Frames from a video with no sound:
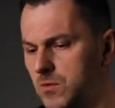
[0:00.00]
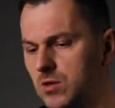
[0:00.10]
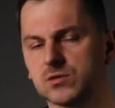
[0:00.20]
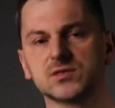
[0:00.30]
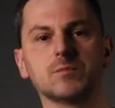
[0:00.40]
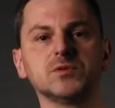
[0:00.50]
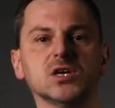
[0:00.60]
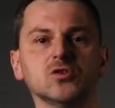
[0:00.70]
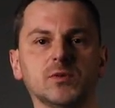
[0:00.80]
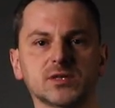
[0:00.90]
No,
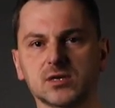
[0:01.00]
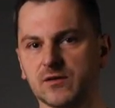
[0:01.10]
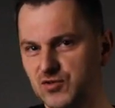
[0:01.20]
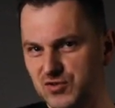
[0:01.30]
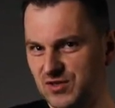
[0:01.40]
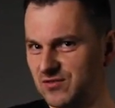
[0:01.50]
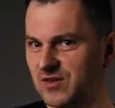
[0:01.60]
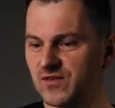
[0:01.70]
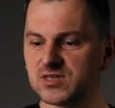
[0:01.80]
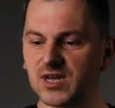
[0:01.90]
zapisano metrykę, wrzucono
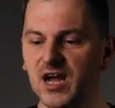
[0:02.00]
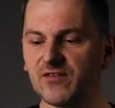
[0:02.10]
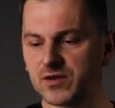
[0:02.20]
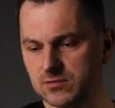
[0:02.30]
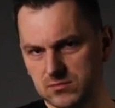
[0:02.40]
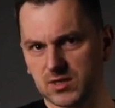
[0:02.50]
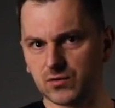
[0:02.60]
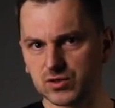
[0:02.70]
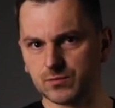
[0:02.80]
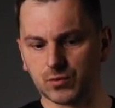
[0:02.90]
event na kawkę,
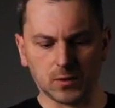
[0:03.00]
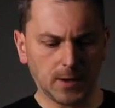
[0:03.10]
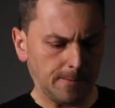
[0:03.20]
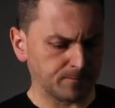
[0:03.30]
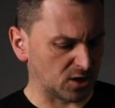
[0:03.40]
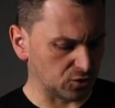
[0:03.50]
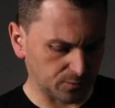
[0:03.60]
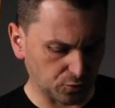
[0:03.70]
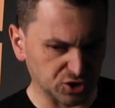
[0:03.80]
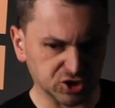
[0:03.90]
tego typu, tego
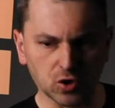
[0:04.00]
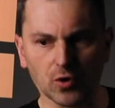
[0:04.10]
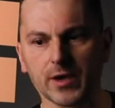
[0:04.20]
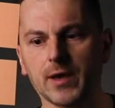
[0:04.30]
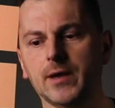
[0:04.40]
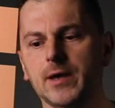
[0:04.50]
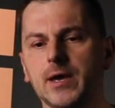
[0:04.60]
typu historie.